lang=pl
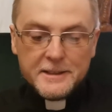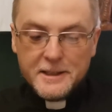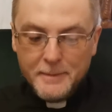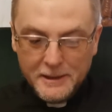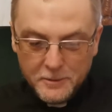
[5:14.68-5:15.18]

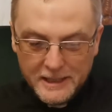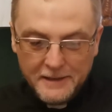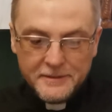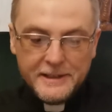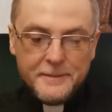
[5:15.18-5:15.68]
Syn
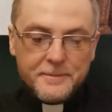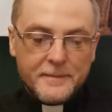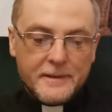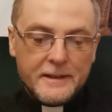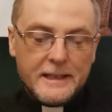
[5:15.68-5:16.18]
marnotrawny
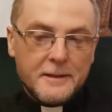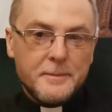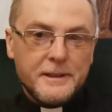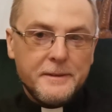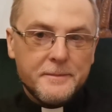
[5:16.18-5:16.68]

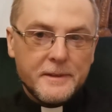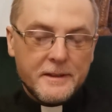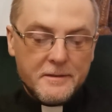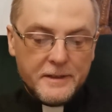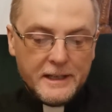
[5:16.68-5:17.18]
jakby
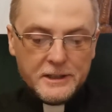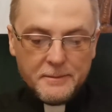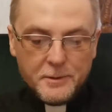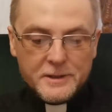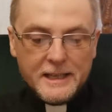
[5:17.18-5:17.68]

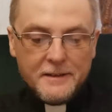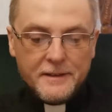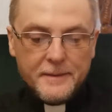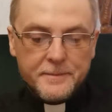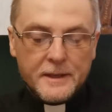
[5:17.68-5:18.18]
wyraża
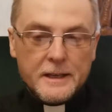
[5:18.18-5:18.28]
postawę: